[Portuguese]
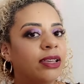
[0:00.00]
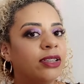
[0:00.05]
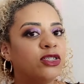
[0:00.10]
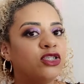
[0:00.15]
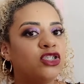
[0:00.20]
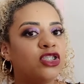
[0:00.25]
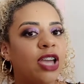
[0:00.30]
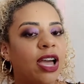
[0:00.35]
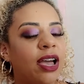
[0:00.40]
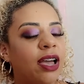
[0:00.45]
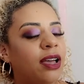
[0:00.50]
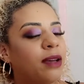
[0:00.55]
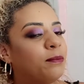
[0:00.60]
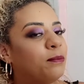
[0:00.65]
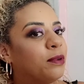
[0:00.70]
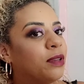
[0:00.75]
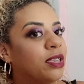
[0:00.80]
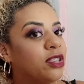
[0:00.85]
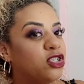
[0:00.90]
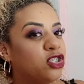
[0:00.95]
já,
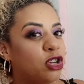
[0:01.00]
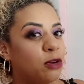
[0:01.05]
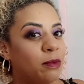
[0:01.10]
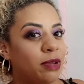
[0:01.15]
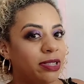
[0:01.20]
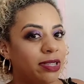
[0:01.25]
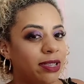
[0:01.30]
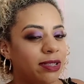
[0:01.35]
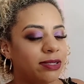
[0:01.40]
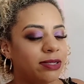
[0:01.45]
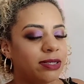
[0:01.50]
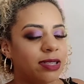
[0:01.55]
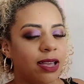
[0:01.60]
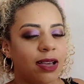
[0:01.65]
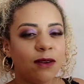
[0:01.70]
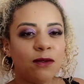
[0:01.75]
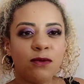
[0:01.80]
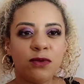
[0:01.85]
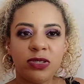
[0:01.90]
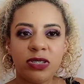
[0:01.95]
porque chama
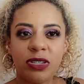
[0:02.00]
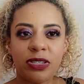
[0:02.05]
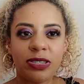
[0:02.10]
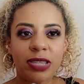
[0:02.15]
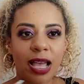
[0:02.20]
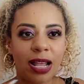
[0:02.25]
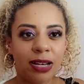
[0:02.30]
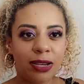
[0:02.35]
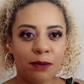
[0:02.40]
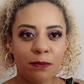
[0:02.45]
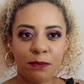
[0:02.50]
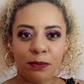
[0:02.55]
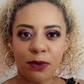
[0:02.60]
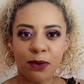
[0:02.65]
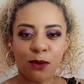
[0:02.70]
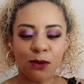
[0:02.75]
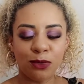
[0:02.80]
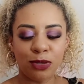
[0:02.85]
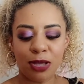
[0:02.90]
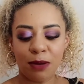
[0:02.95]
atenção, você tá ali
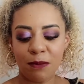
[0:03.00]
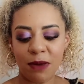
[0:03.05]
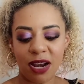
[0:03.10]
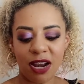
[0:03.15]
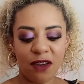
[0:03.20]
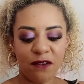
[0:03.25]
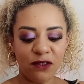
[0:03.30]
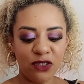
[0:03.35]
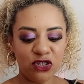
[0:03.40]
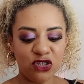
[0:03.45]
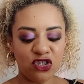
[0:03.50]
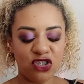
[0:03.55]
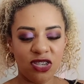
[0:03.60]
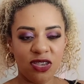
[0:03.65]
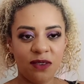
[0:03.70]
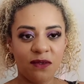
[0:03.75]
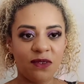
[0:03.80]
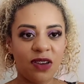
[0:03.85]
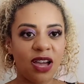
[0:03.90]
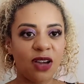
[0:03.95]
pronta,
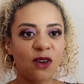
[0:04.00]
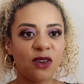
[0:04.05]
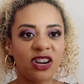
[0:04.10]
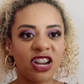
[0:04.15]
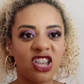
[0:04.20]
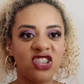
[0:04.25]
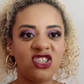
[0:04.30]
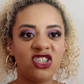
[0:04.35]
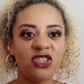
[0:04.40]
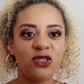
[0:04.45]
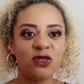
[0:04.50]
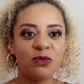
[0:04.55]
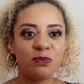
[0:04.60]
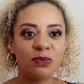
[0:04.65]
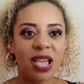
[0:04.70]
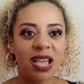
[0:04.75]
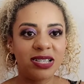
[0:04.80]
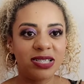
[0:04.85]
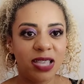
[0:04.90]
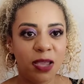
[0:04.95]
maravilhiva, agora que a gente
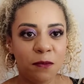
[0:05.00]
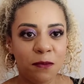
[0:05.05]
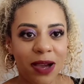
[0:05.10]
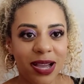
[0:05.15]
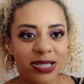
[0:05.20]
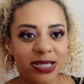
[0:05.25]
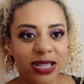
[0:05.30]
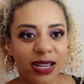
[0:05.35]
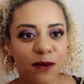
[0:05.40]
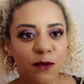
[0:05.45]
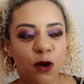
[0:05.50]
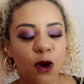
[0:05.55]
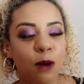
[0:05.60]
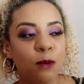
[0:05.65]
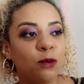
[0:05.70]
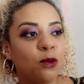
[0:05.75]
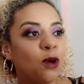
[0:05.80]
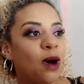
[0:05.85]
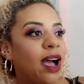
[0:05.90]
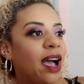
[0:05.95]
tá sem máscara, meu
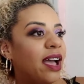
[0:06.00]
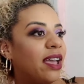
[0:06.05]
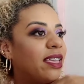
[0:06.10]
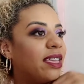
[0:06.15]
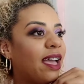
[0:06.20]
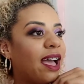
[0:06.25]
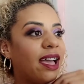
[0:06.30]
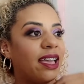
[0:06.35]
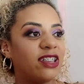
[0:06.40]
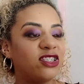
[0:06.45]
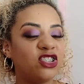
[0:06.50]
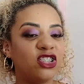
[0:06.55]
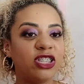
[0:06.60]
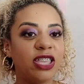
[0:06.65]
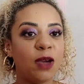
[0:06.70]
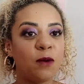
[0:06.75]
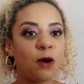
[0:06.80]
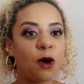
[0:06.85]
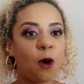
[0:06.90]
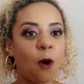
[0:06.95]
amor, ai, ai, a gente
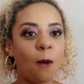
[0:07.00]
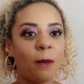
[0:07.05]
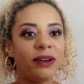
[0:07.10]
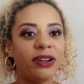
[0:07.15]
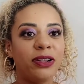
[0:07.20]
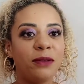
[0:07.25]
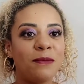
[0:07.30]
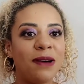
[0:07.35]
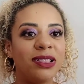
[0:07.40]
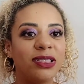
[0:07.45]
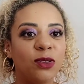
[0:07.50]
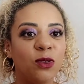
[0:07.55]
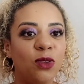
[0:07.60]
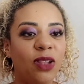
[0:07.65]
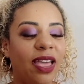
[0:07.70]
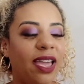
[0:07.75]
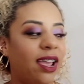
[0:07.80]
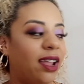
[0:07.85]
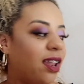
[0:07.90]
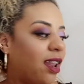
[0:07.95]
tem uma compra de batom
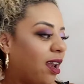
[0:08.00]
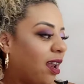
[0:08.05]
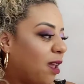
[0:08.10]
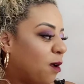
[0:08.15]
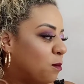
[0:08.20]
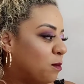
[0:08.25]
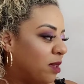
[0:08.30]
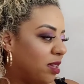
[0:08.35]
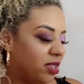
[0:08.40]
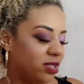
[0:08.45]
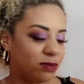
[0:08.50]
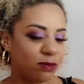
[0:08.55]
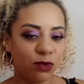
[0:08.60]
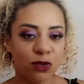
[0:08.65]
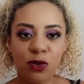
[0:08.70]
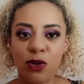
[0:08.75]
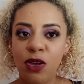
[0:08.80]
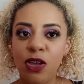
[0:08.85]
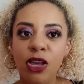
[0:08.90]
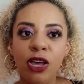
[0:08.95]
lerda, né? Eu
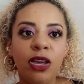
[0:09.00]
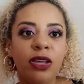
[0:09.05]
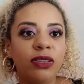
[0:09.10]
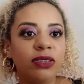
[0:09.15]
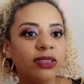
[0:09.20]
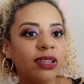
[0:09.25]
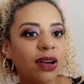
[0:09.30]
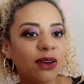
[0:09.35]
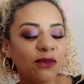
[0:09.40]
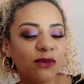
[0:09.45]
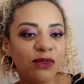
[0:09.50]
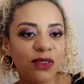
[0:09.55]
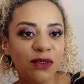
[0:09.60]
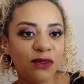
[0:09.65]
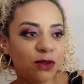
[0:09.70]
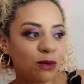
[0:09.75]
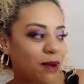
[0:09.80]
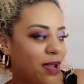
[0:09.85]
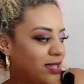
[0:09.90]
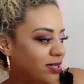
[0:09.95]
mesmo não
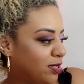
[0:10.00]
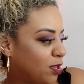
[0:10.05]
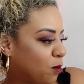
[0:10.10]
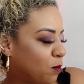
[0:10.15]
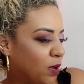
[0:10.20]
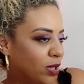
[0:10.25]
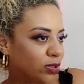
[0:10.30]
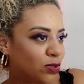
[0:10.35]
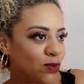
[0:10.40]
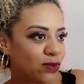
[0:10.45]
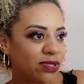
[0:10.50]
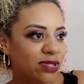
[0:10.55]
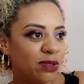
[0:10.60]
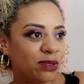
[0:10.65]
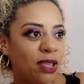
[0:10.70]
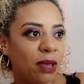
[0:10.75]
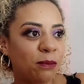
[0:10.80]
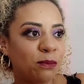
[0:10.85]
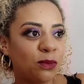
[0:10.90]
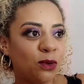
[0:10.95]
vivo mais sem um batonzinho
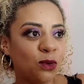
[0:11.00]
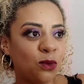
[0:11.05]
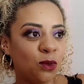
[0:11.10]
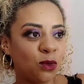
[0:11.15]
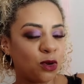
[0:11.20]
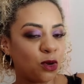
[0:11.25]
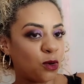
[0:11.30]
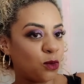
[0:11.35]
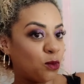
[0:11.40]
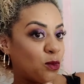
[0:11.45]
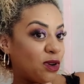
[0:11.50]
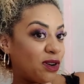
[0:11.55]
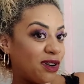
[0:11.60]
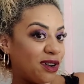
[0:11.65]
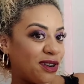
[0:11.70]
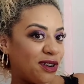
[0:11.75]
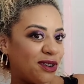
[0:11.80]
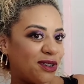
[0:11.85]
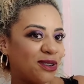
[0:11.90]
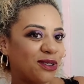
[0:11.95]
na boca,
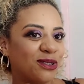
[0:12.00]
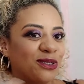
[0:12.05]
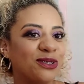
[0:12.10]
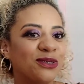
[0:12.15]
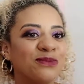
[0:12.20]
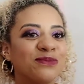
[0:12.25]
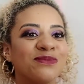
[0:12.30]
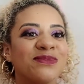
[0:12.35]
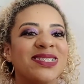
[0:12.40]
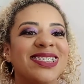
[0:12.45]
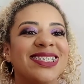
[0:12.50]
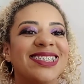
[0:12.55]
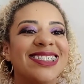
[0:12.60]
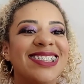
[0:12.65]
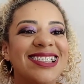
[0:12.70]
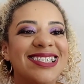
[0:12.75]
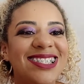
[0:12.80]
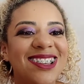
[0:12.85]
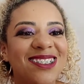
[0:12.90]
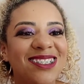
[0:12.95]
uou!
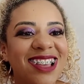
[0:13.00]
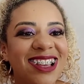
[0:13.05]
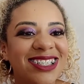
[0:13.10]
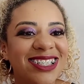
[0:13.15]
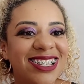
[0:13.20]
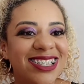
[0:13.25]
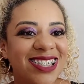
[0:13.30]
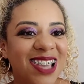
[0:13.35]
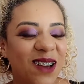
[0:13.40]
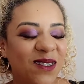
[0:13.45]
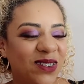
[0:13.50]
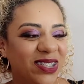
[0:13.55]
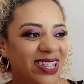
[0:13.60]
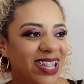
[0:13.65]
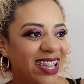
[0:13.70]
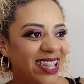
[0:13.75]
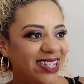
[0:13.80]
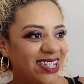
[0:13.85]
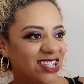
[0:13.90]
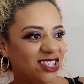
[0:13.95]
Saudade que tava,
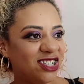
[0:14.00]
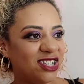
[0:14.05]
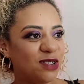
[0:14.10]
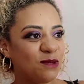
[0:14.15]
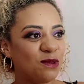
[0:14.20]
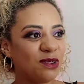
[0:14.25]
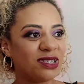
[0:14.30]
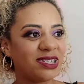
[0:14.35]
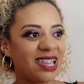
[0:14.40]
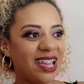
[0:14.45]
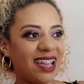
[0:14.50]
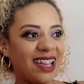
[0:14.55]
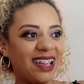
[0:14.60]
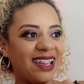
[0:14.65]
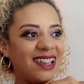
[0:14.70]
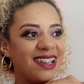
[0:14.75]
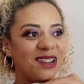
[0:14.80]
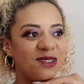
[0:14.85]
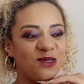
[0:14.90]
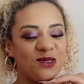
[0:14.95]
né, da gente botar
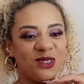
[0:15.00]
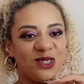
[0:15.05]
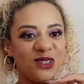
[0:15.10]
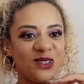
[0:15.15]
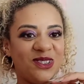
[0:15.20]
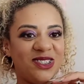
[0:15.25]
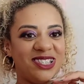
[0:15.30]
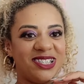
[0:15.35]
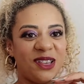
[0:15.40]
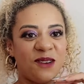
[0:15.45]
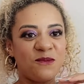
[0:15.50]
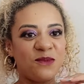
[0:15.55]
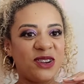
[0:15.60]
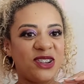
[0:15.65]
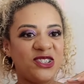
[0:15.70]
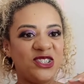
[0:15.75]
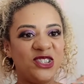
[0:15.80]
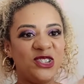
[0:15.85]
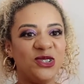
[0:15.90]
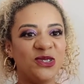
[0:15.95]
o um sorrisão
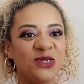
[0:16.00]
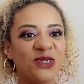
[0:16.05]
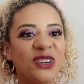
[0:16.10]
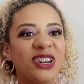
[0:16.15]
pra jogo.